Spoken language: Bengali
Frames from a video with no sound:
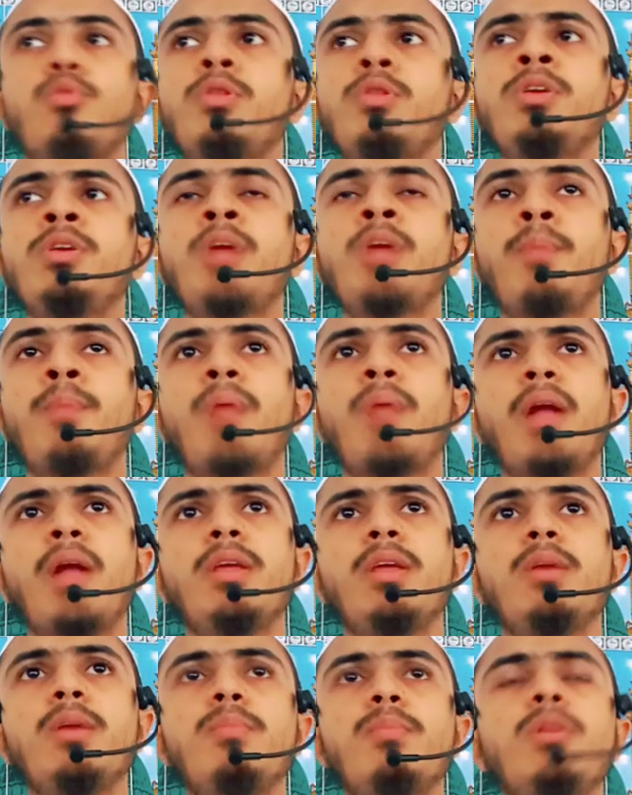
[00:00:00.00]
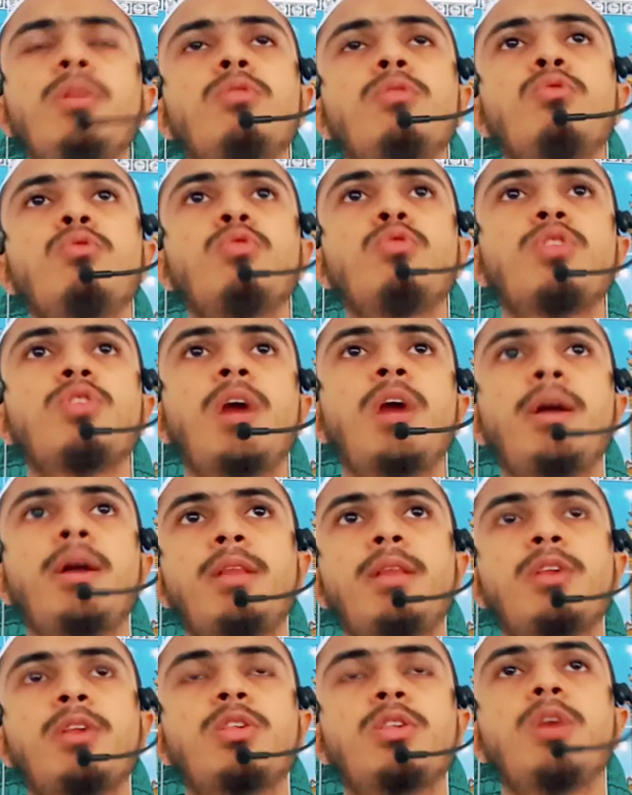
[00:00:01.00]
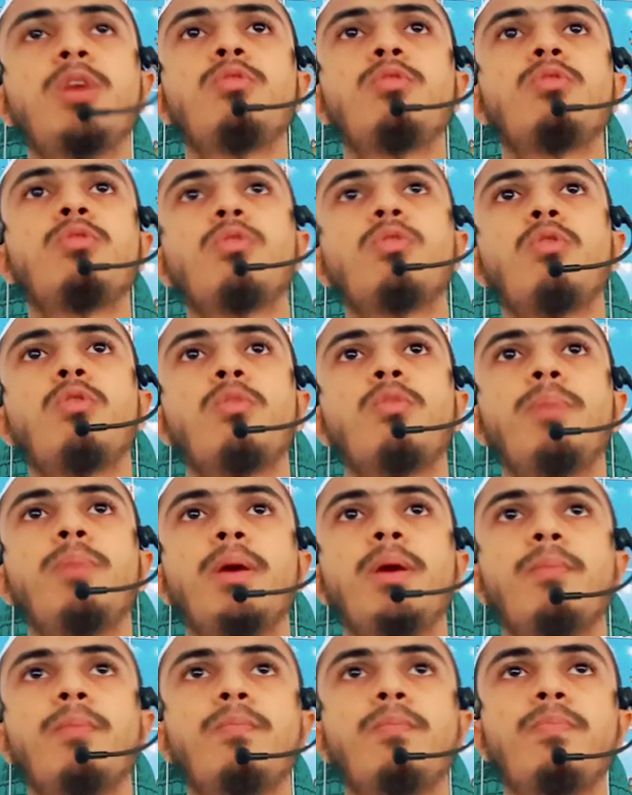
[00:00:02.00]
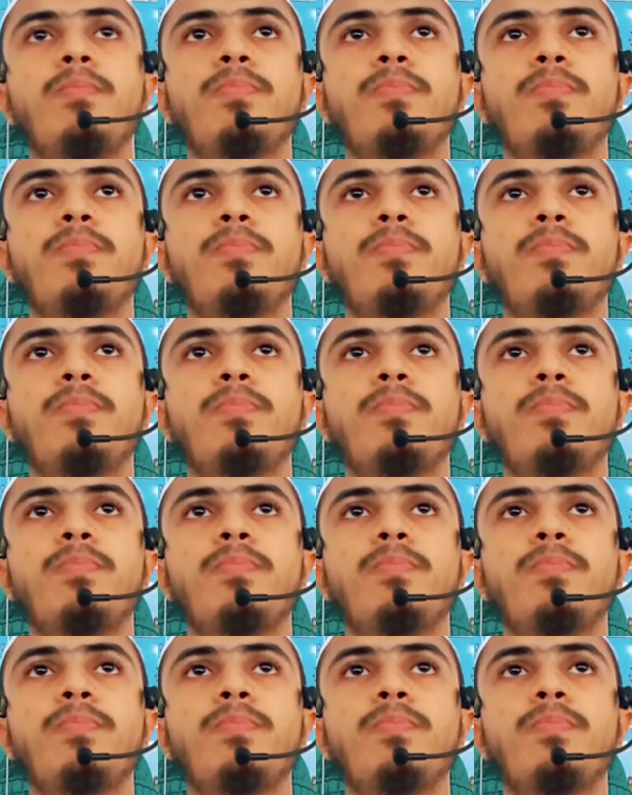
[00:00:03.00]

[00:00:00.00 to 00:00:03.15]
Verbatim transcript: প্রতিটা প্রাণী মৃত্যুর স্বাদ আস্বাদন করবে